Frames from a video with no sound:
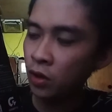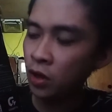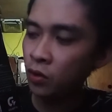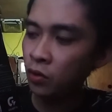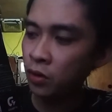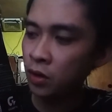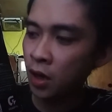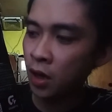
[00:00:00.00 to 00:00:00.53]

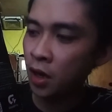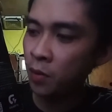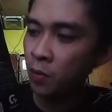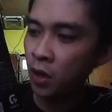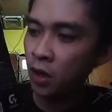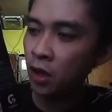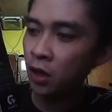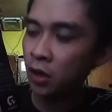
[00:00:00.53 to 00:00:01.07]
ikot niya ayan
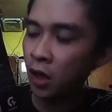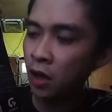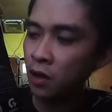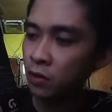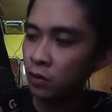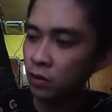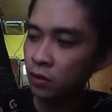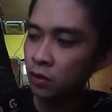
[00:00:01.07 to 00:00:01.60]
makita
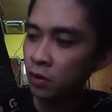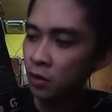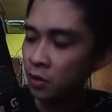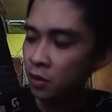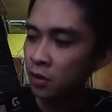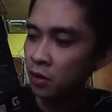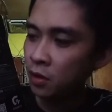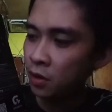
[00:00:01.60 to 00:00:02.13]
nyo
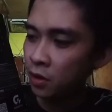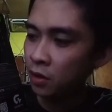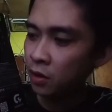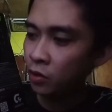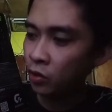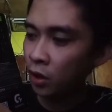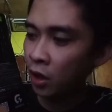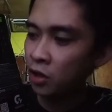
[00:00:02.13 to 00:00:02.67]

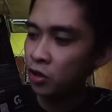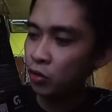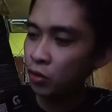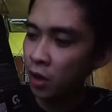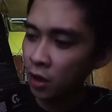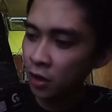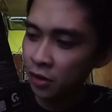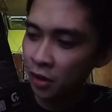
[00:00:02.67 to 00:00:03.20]

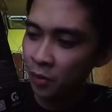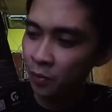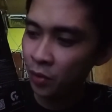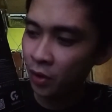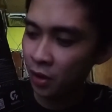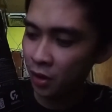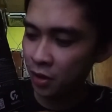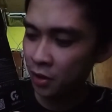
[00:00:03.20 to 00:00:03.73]
rotational
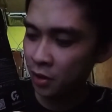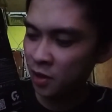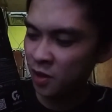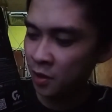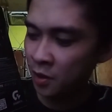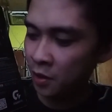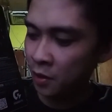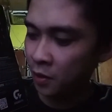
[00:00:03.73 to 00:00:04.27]
syempre
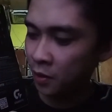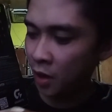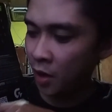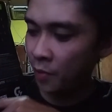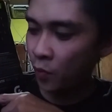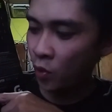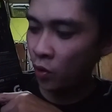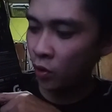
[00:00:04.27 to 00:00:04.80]

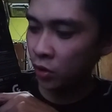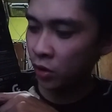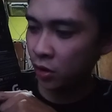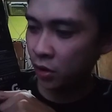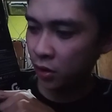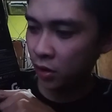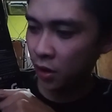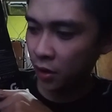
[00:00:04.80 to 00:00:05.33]
tapos
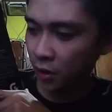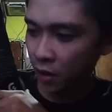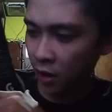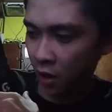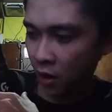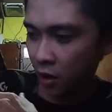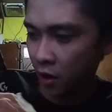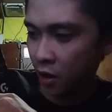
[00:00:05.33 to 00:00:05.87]

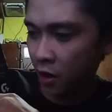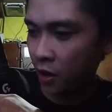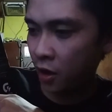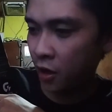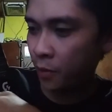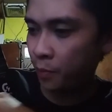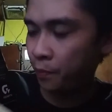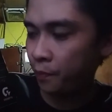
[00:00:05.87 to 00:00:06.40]

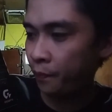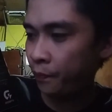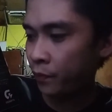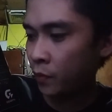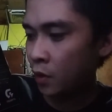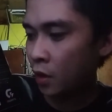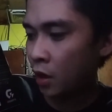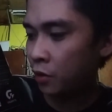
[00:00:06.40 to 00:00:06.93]
ah uh,
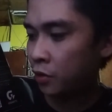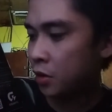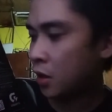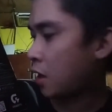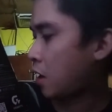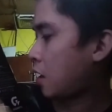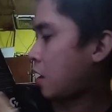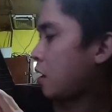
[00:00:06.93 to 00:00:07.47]
ano
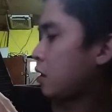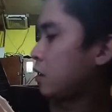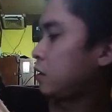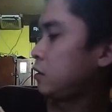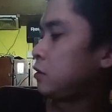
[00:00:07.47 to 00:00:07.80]
siya ang